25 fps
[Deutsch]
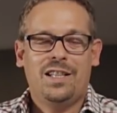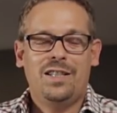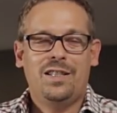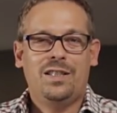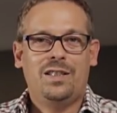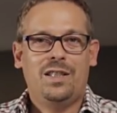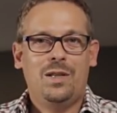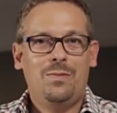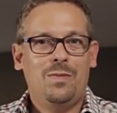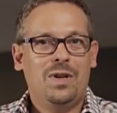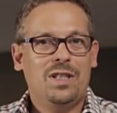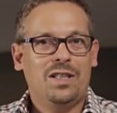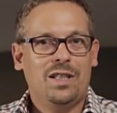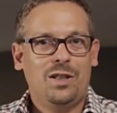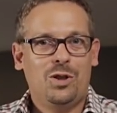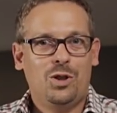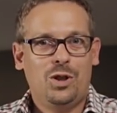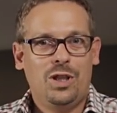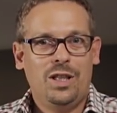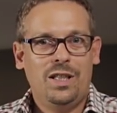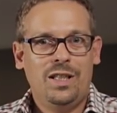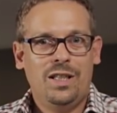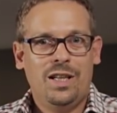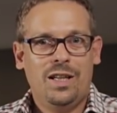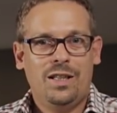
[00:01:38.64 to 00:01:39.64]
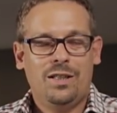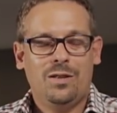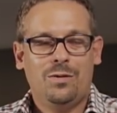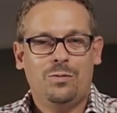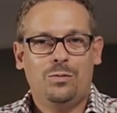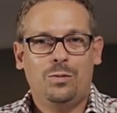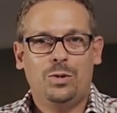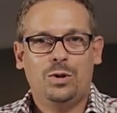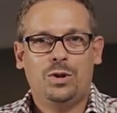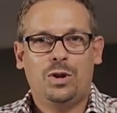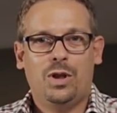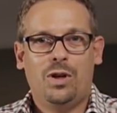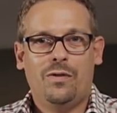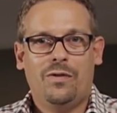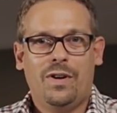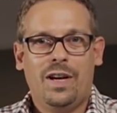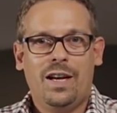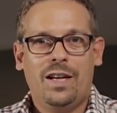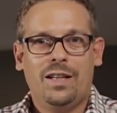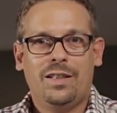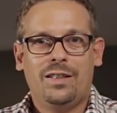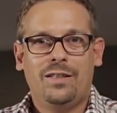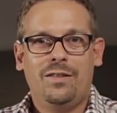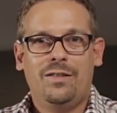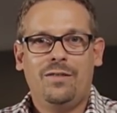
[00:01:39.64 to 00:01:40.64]
eines Dimmers entschieden hat, muss darauf
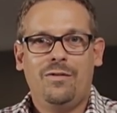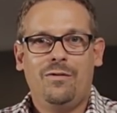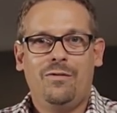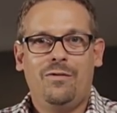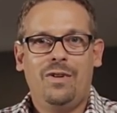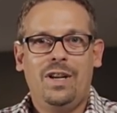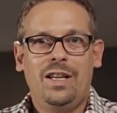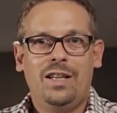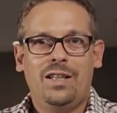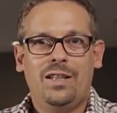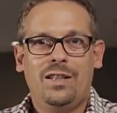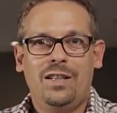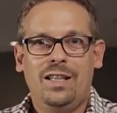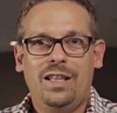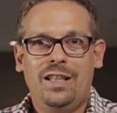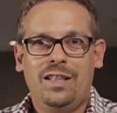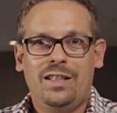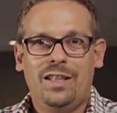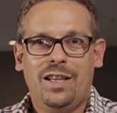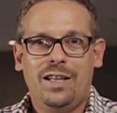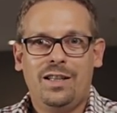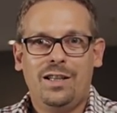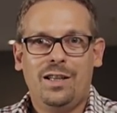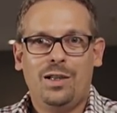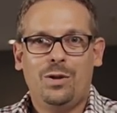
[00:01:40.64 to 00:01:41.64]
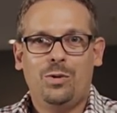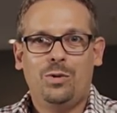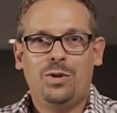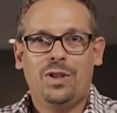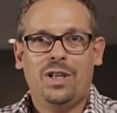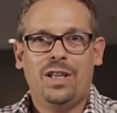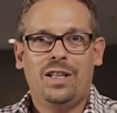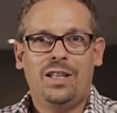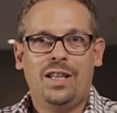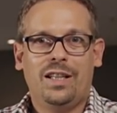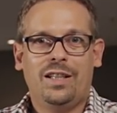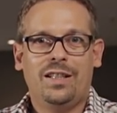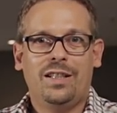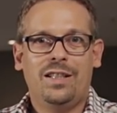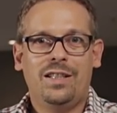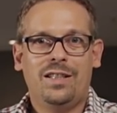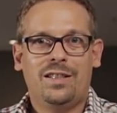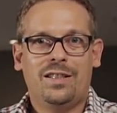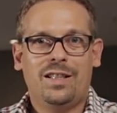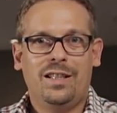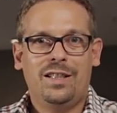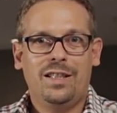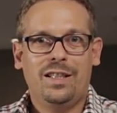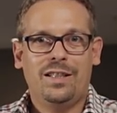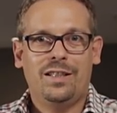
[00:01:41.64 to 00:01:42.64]
achten, welche Lichttechnik unter der Decke
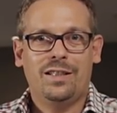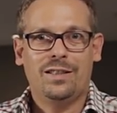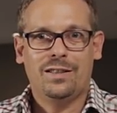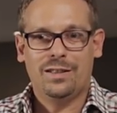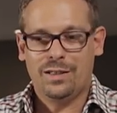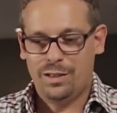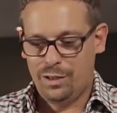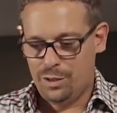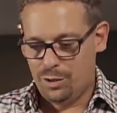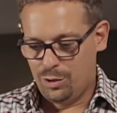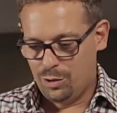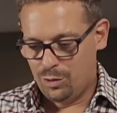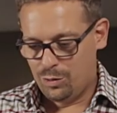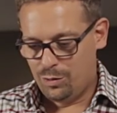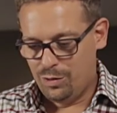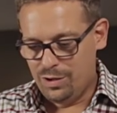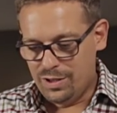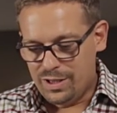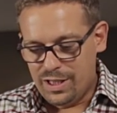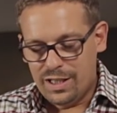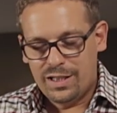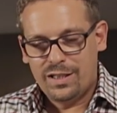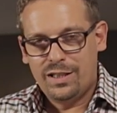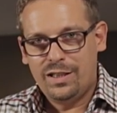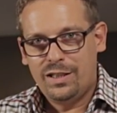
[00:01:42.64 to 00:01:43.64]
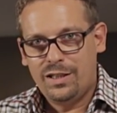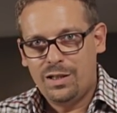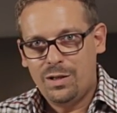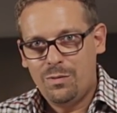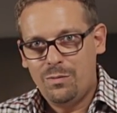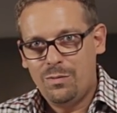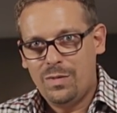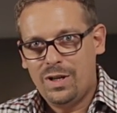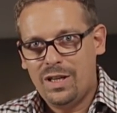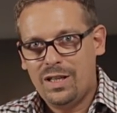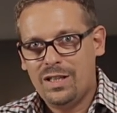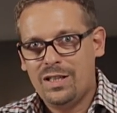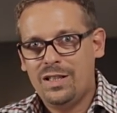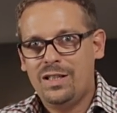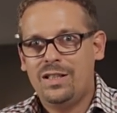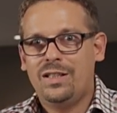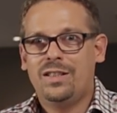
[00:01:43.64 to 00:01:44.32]
installiert ist. Grundsätzlich dimmbar